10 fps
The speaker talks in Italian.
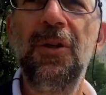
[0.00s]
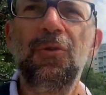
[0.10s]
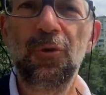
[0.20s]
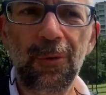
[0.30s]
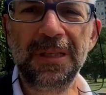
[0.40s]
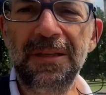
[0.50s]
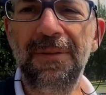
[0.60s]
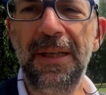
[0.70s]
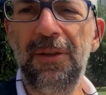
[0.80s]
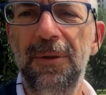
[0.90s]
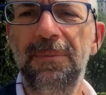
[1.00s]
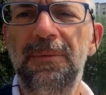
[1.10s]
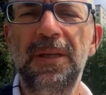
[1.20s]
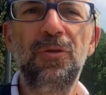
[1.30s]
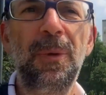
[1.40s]
su questo evento
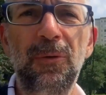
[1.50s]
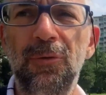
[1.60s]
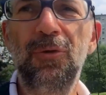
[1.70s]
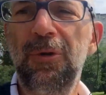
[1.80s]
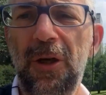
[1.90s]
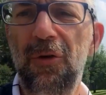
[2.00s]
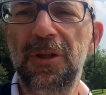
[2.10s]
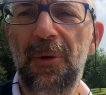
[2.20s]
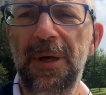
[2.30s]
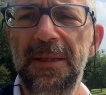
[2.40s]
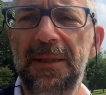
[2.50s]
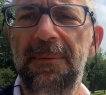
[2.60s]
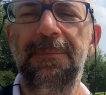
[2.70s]
e soprattutto sulle conseguenze.